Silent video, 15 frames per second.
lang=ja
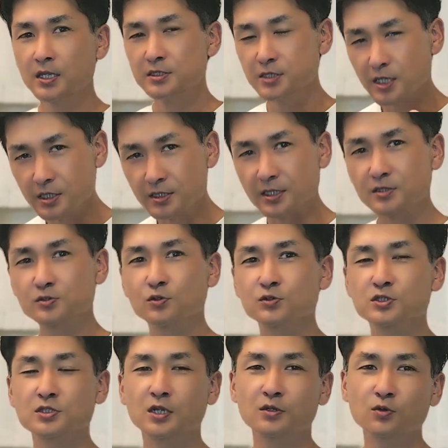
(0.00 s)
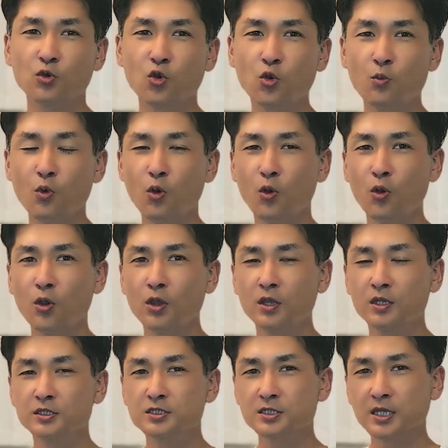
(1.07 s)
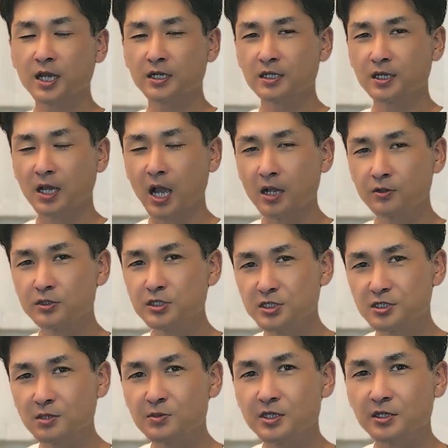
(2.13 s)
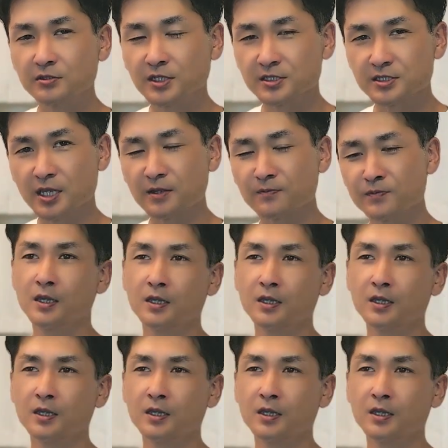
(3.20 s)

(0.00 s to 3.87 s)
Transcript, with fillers: 是非ねそちらの方もしっかり確認してみてください